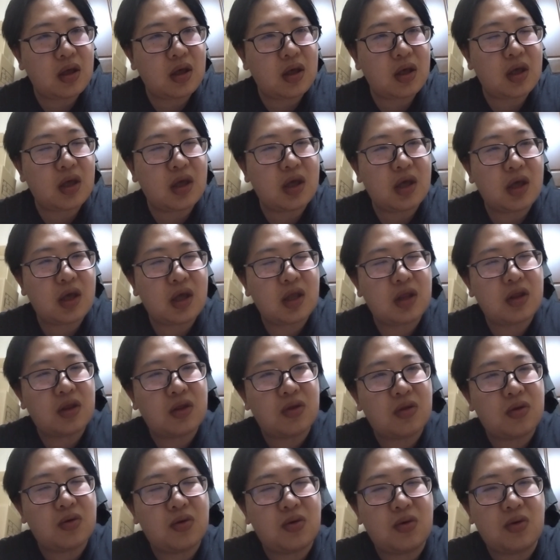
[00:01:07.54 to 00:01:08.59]

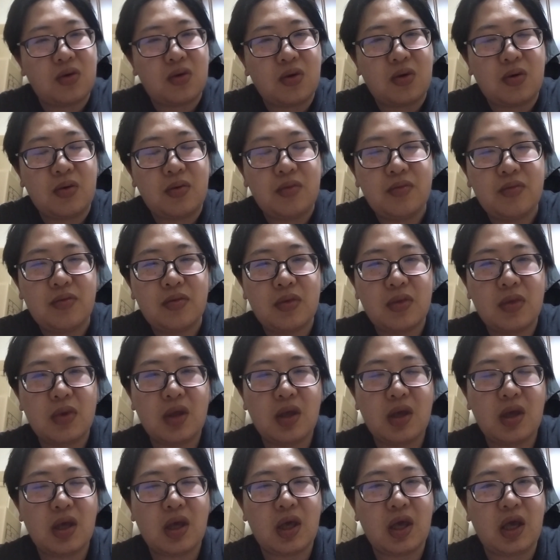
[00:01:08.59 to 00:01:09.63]
えー、っと
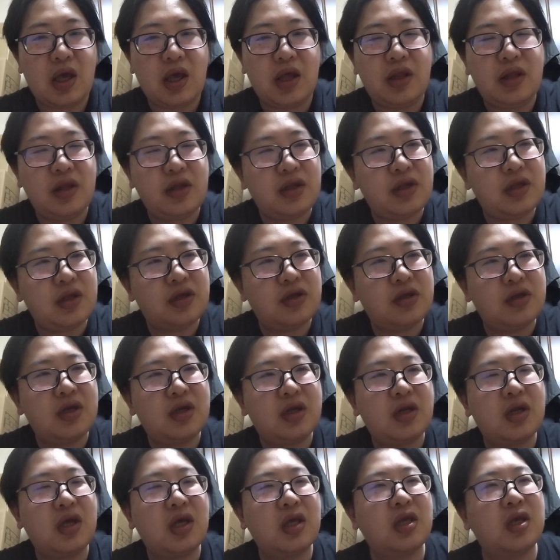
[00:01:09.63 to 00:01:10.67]
演説
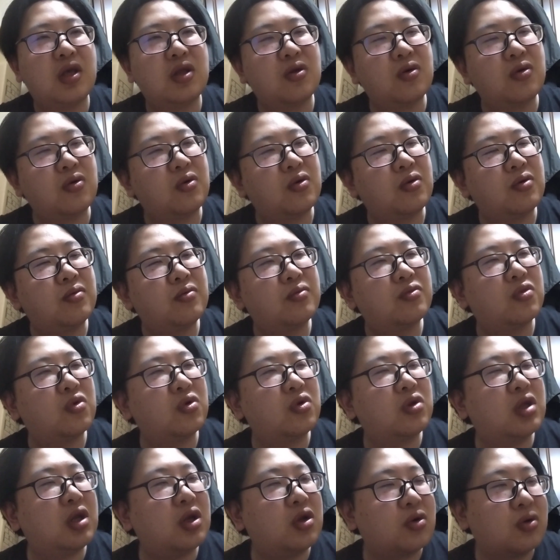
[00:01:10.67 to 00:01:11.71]
じゃないけどどう
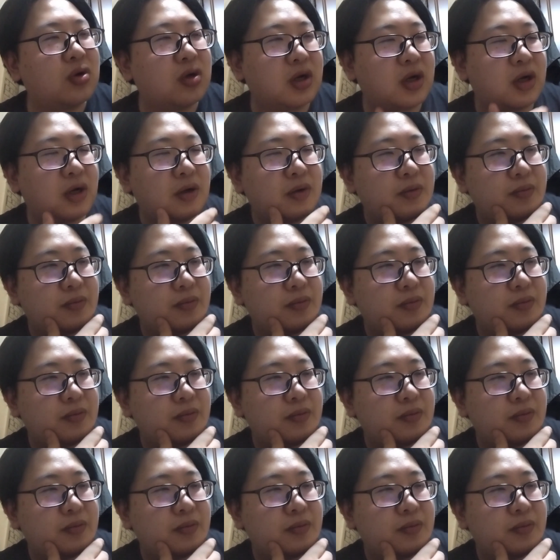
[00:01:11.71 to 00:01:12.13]
言ったらいいのか